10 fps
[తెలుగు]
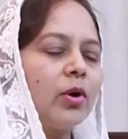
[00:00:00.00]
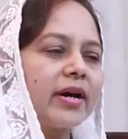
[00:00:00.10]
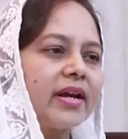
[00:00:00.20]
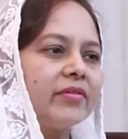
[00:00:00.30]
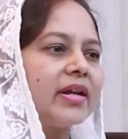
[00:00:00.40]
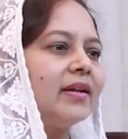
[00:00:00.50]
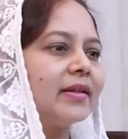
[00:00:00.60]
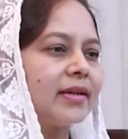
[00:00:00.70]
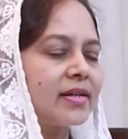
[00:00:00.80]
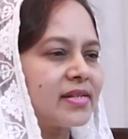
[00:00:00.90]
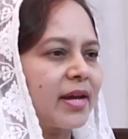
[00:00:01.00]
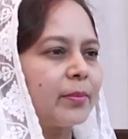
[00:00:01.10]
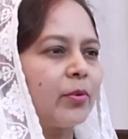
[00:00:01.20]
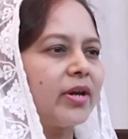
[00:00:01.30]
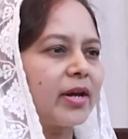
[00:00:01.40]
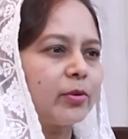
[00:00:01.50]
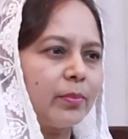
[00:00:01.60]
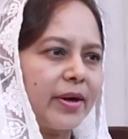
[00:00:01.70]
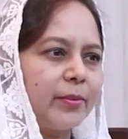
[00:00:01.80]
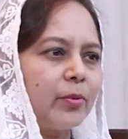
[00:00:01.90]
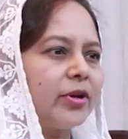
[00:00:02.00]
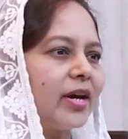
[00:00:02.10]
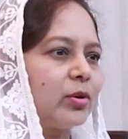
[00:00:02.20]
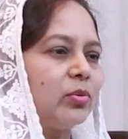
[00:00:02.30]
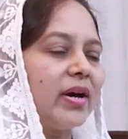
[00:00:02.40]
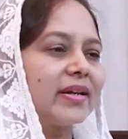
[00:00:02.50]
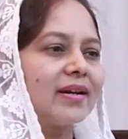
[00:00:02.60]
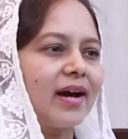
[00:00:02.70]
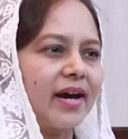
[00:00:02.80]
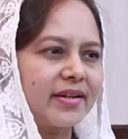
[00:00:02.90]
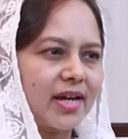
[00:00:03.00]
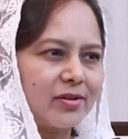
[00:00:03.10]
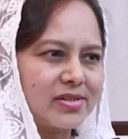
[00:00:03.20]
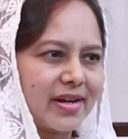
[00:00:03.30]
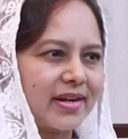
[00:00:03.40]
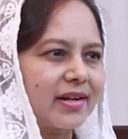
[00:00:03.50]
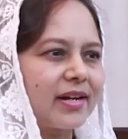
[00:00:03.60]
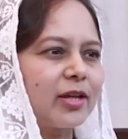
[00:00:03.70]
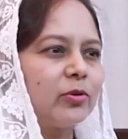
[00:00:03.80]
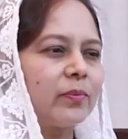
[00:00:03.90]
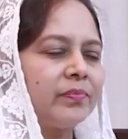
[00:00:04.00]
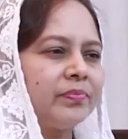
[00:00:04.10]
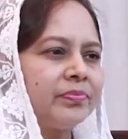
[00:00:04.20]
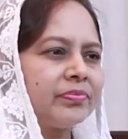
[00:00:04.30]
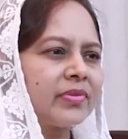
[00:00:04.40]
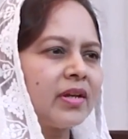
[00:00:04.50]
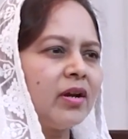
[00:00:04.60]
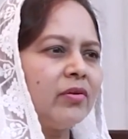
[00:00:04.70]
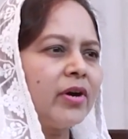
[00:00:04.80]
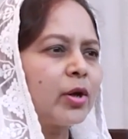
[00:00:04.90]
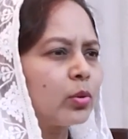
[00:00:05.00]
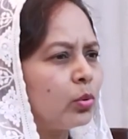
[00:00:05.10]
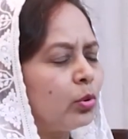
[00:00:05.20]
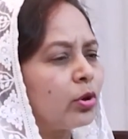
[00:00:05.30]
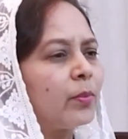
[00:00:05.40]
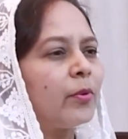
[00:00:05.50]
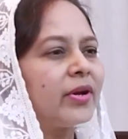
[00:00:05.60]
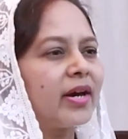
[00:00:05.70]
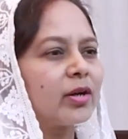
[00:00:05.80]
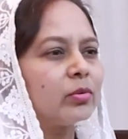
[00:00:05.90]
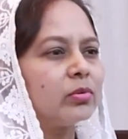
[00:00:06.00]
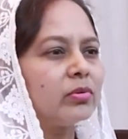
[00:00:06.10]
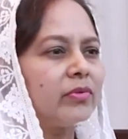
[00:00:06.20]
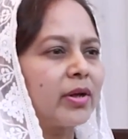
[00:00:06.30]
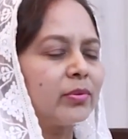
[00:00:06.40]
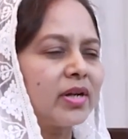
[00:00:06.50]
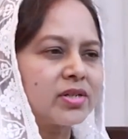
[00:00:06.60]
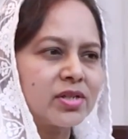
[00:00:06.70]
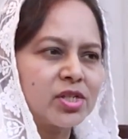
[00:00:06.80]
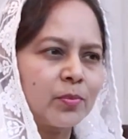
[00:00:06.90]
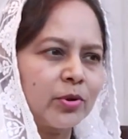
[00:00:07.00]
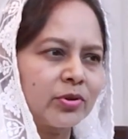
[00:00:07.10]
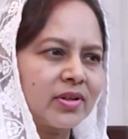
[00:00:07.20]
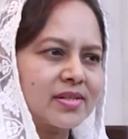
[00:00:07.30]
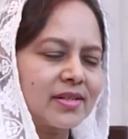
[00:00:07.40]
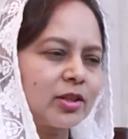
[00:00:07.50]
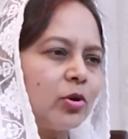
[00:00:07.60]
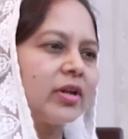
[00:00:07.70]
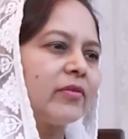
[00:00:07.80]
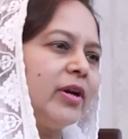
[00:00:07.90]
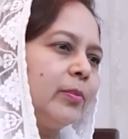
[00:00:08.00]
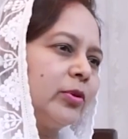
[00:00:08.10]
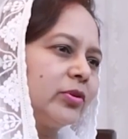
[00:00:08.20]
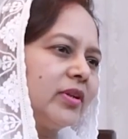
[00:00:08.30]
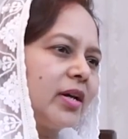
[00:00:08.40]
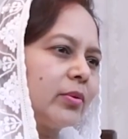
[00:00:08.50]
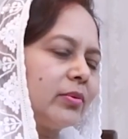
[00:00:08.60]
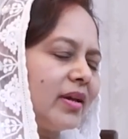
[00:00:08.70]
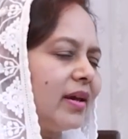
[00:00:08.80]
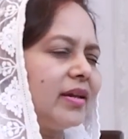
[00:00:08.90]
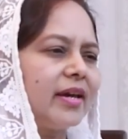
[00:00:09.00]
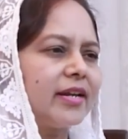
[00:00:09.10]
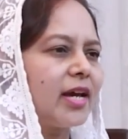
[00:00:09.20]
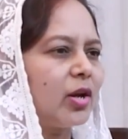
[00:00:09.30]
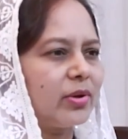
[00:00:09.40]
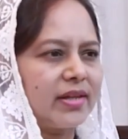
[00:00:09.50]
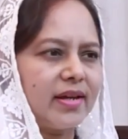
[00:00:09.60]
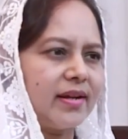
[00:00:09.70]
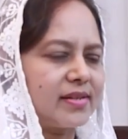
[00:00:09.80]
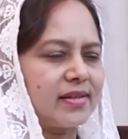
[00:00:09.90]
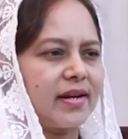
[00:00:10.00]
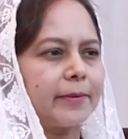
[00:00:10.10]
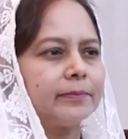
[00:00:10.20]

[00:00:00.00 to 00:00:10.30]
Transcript: ఒకరెవరైనా దిగజారిపోయారు పడిపోయారు వారికి కార్యాలు జరగట్లేదు వారు కూరుకుపోయారు వారు నశించిపోతున్న స్థితిలోనికి వెళ్ళిపోతున్నారు ఏ ఏరియాలో ఏదైనా సరే